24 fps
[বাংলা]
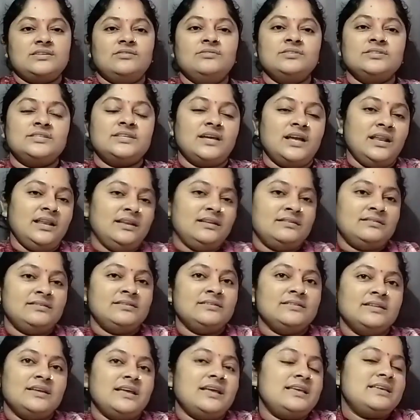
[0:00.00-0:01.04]
সংসার
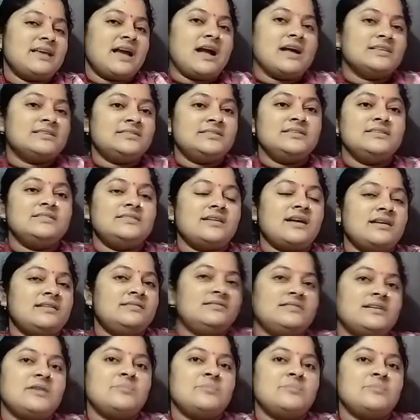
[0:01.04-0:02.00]
এই হাসি ঠাট্টা